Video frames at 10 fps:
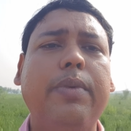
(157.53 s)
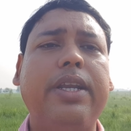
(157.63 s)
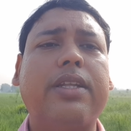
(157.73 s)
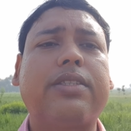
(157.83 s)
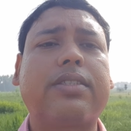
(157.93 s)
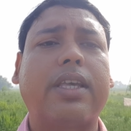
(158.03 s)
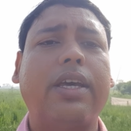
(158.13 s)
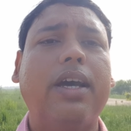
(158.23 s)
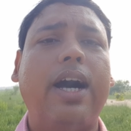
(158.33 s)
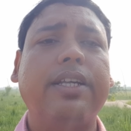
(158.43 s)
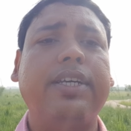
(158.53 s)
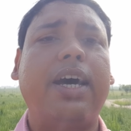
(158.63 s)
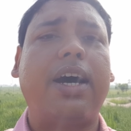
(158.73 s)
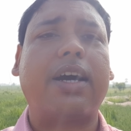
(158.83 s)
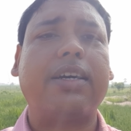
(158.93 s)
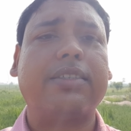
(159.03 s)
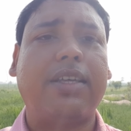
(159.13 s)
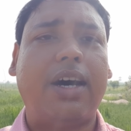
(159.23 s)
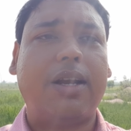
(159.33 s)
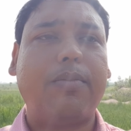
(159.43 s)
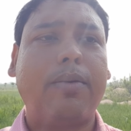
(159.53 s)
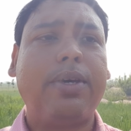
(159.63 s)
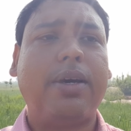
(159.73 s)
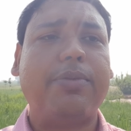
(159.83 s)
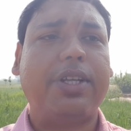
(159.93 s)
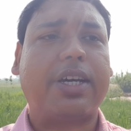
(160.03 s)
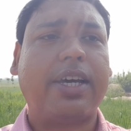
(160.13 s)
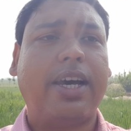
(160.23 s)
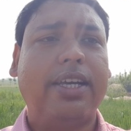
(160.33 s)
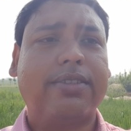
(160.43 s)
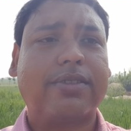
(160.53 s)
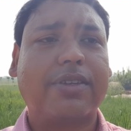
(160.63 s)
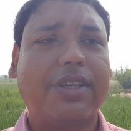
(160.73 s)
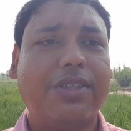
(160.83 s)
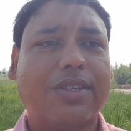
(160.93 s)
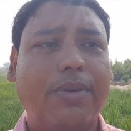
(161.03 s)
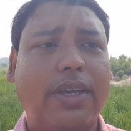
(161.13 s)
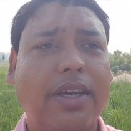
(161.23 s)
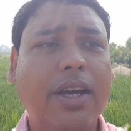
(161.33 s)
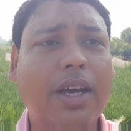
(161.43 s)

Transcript: मेहनत से आज यहाँ धान में भी हम देखे आज कि सभी